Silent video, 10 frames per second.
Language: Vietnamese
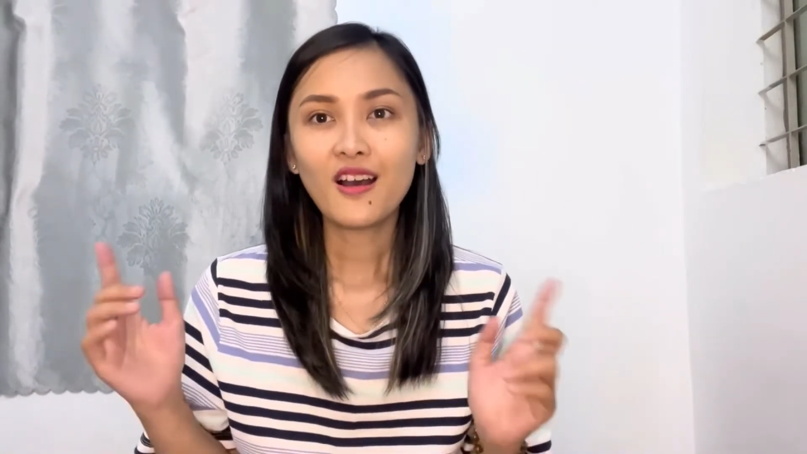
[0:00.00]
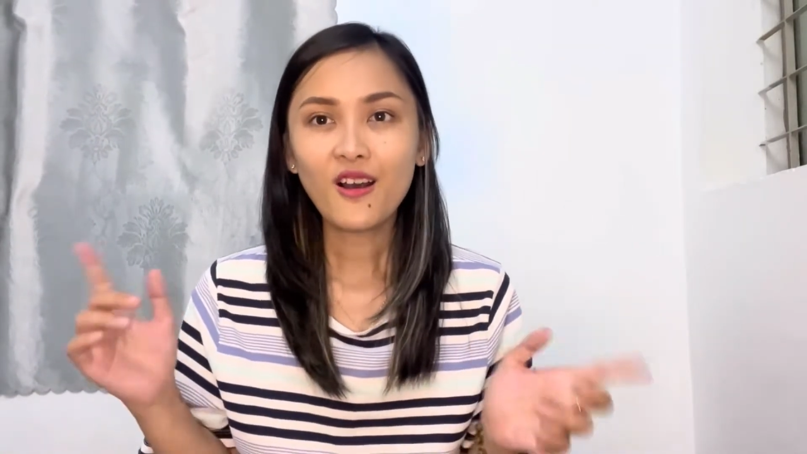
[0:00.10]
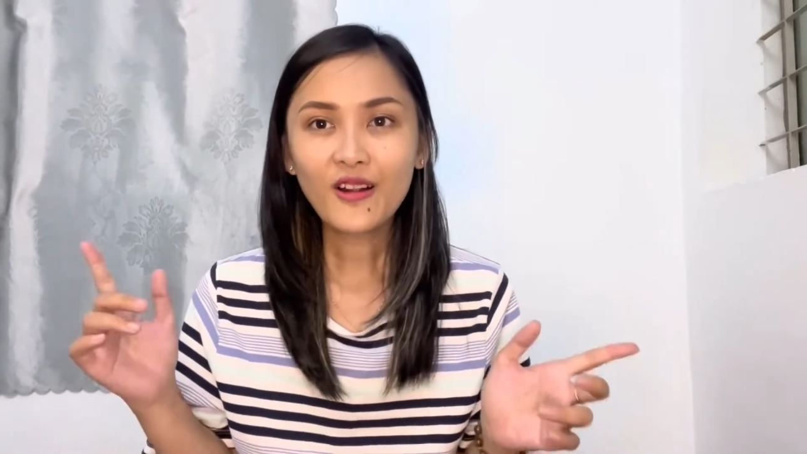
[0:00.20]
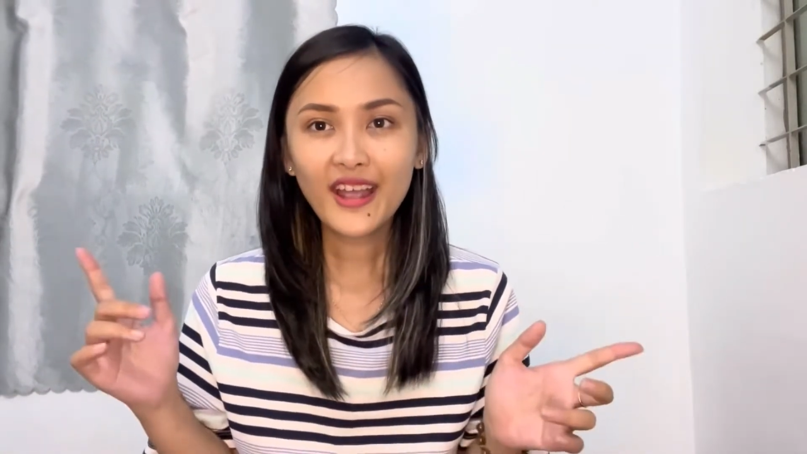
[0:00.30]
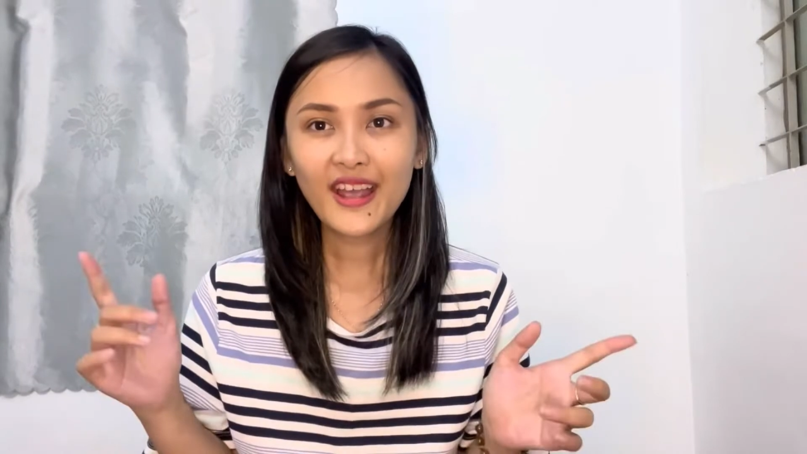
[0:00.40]

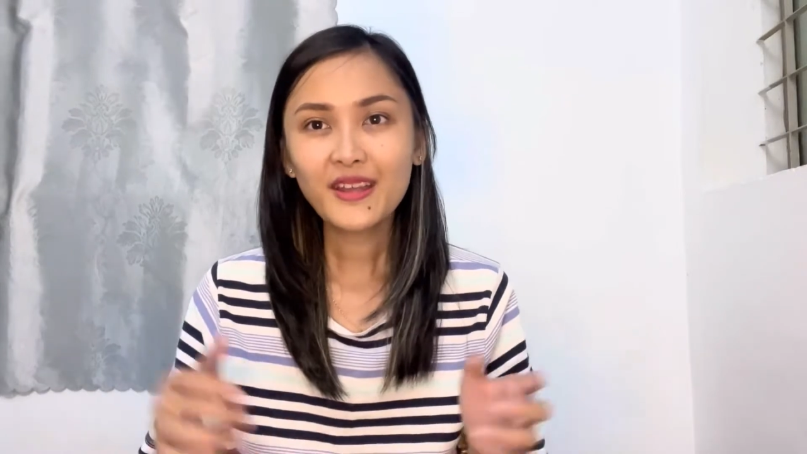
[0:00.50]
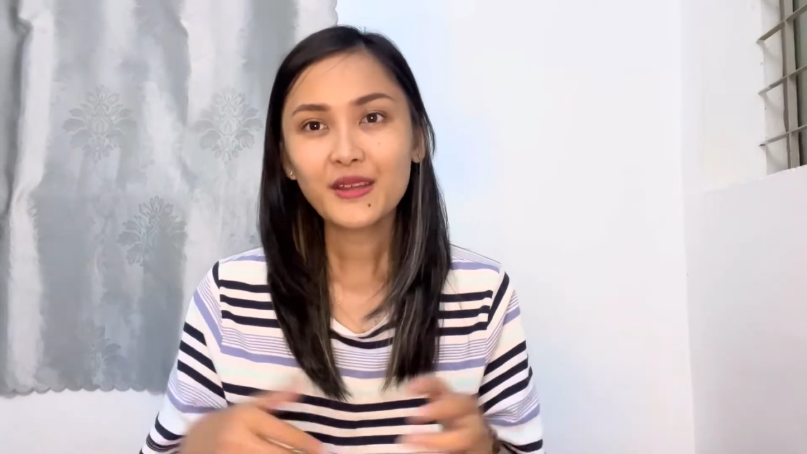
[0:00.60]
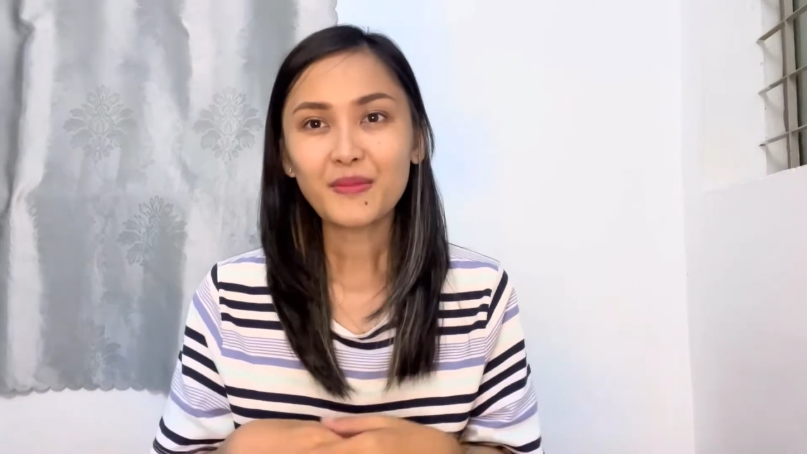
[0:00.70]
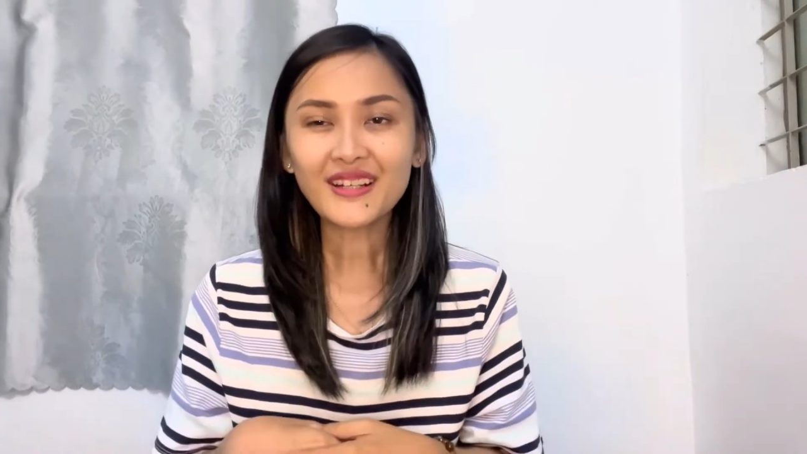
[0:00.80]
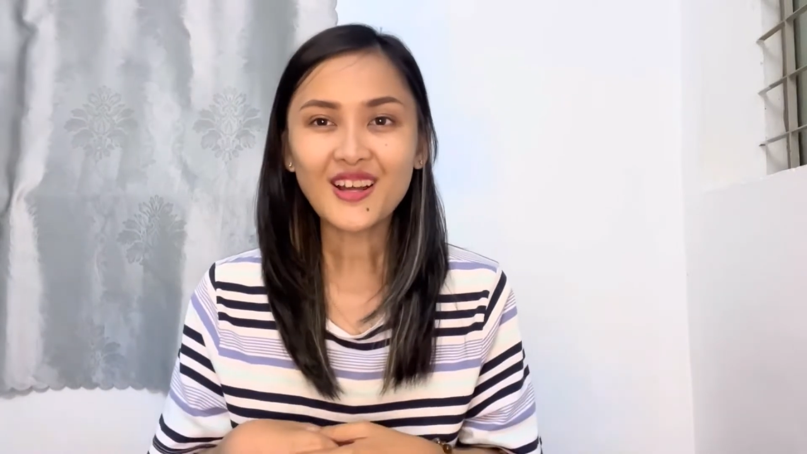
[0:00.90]
Ok,
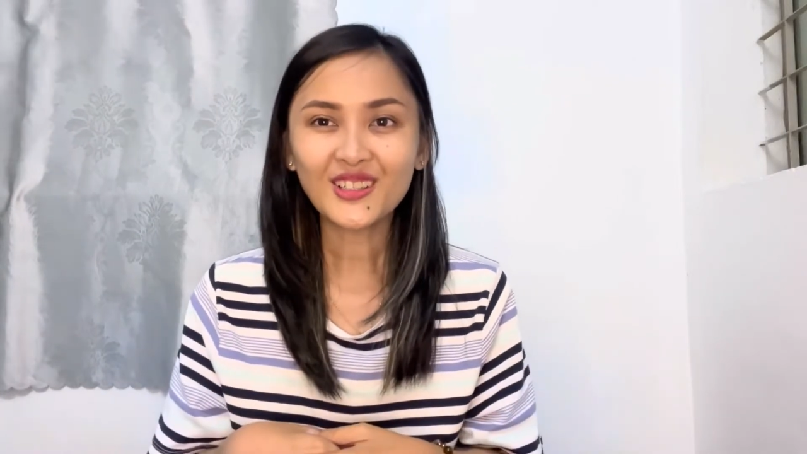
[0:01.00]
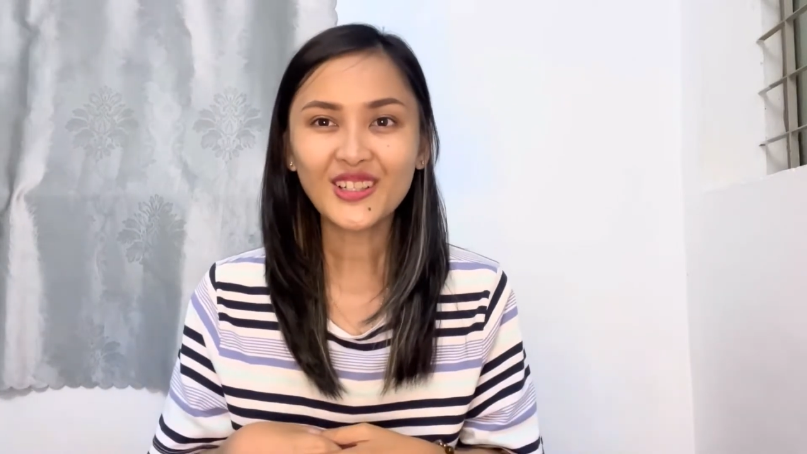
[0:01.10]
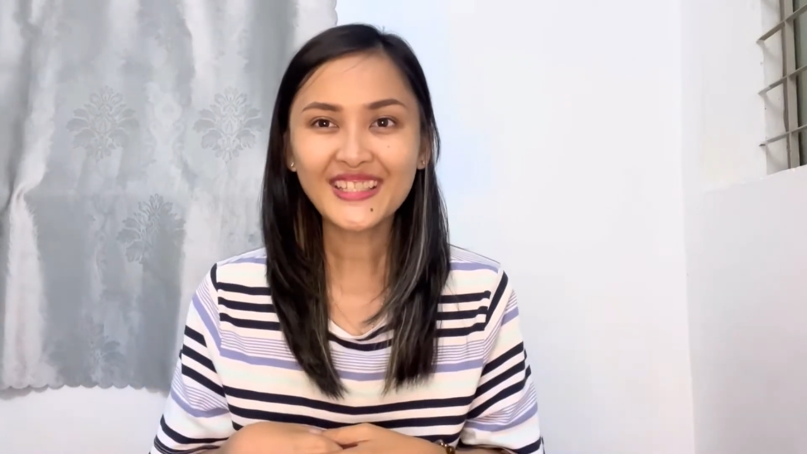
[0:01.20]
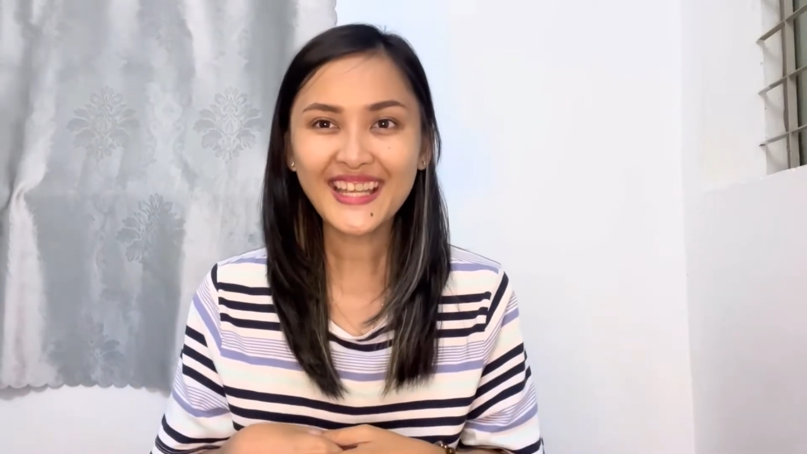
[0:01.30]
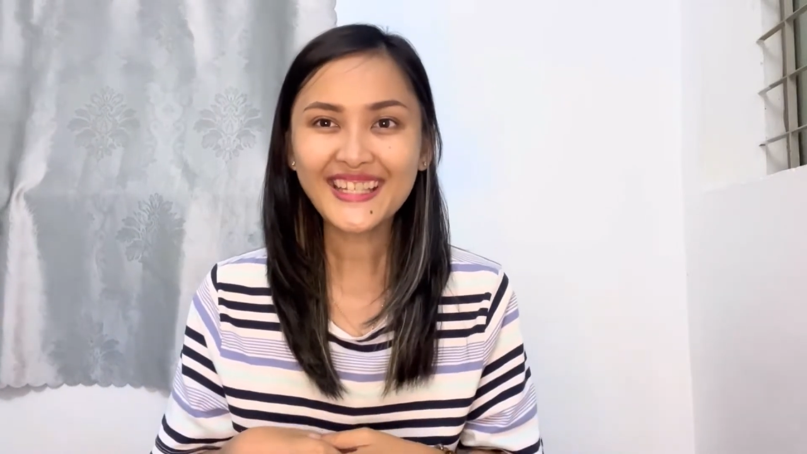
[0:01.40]
bắt đầu
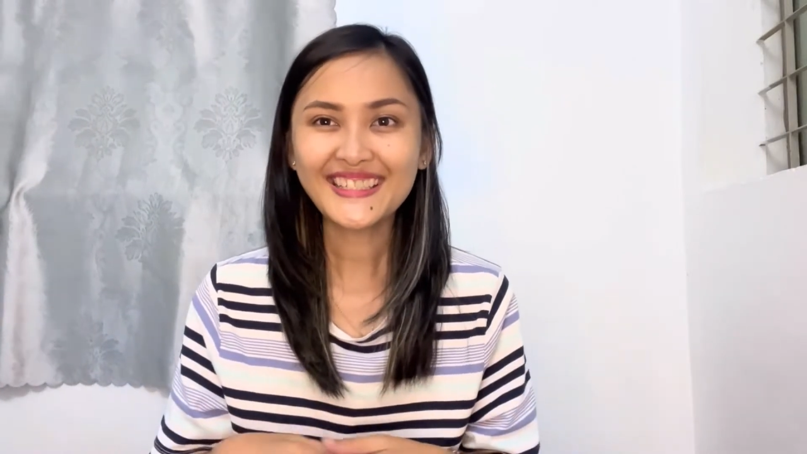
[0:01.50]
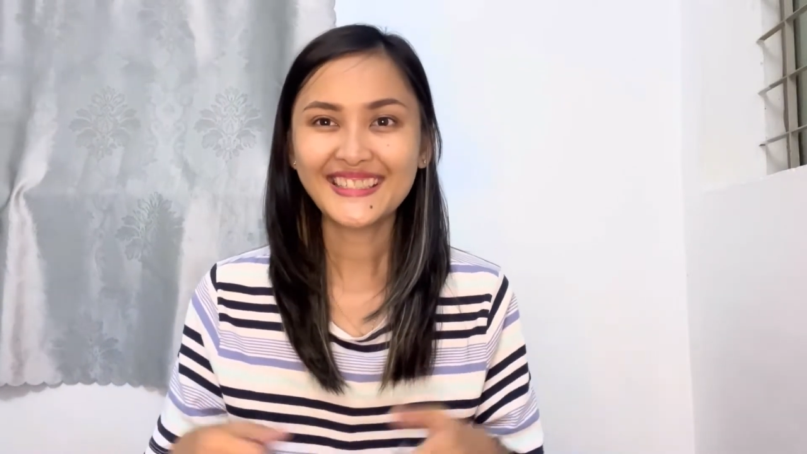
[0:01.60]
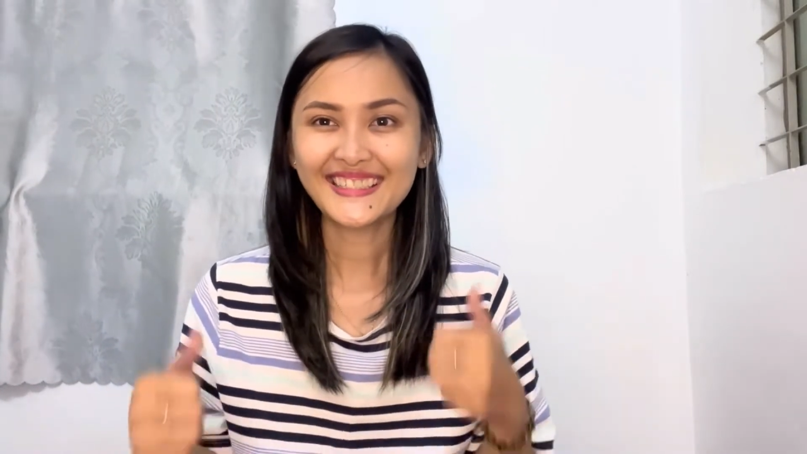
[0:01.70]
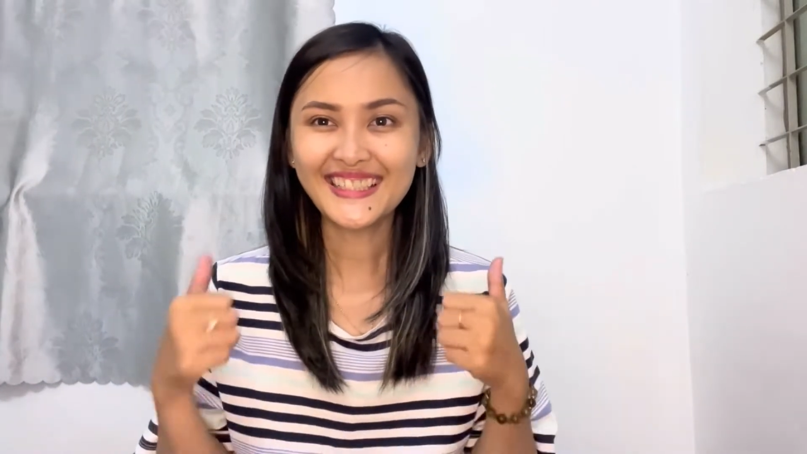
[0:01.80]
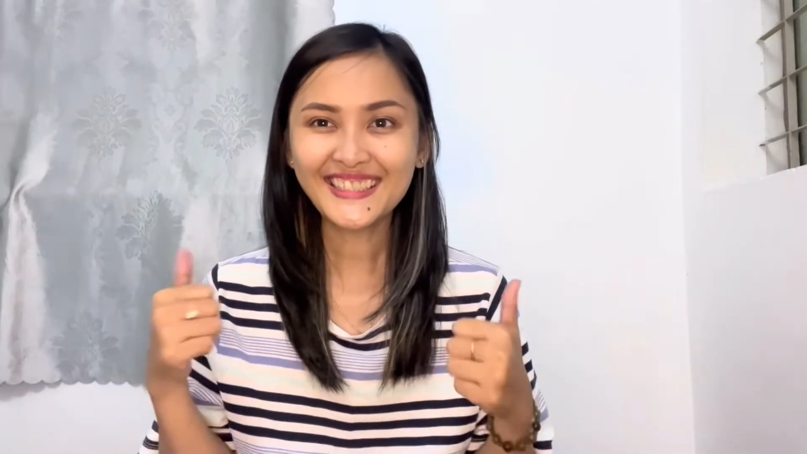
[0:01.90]
thôi nhé.
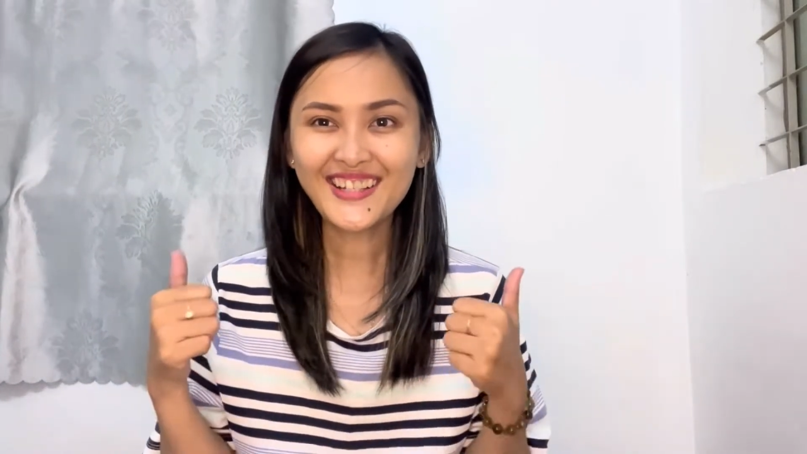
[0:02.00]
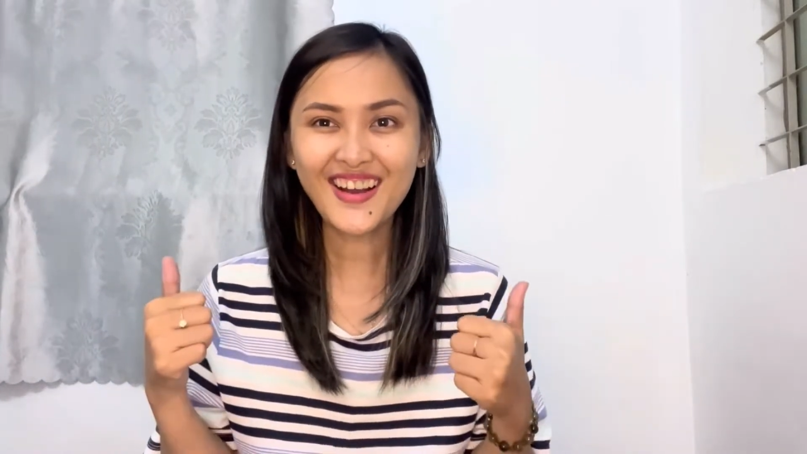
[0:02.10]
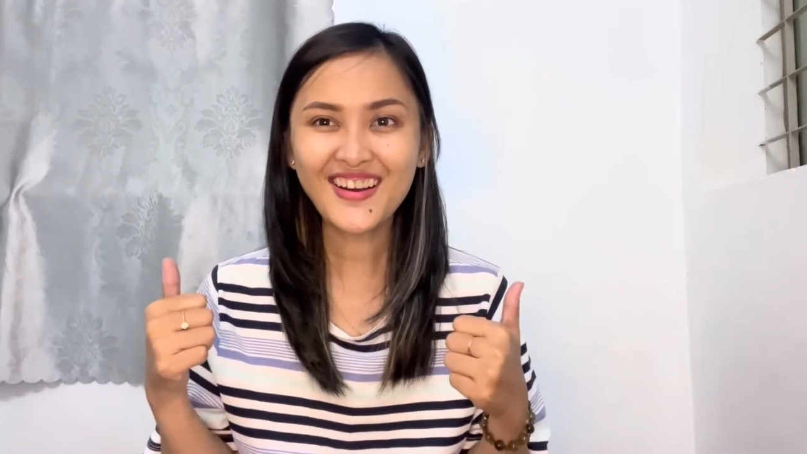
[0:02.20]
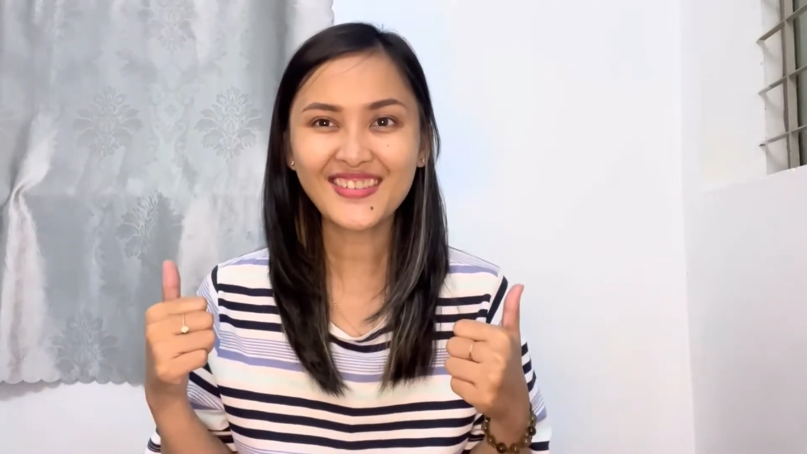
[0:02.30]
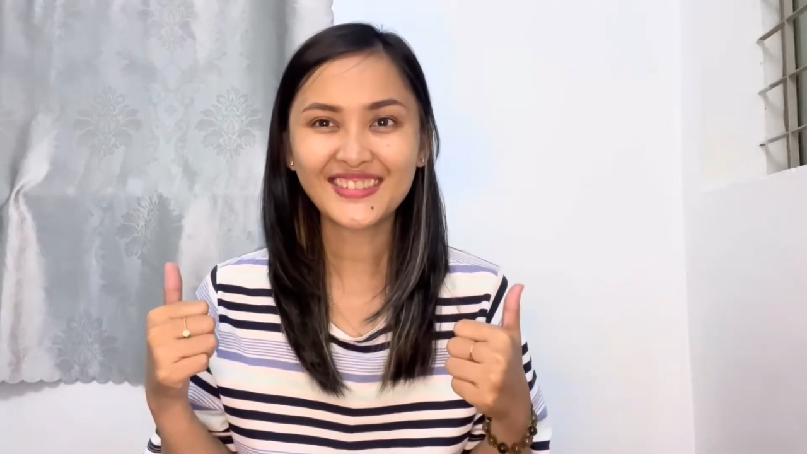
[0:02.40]
Let's
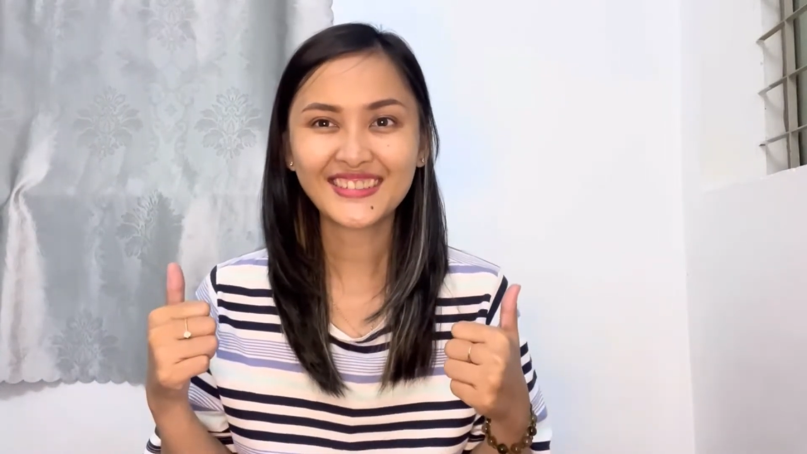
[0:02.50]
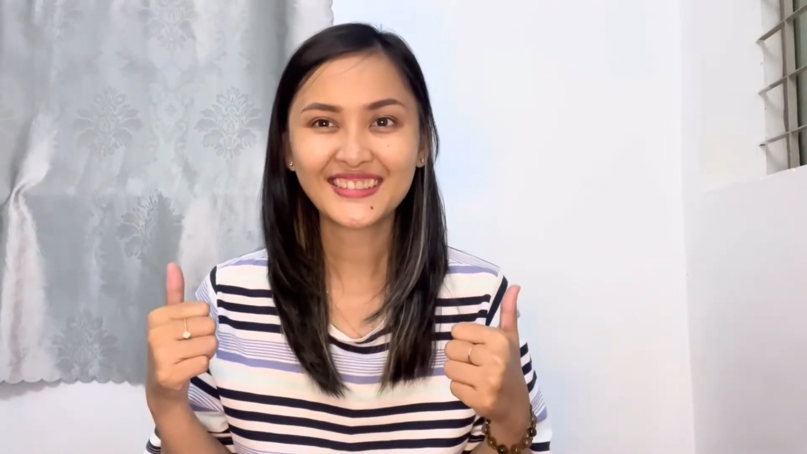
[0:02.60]
go.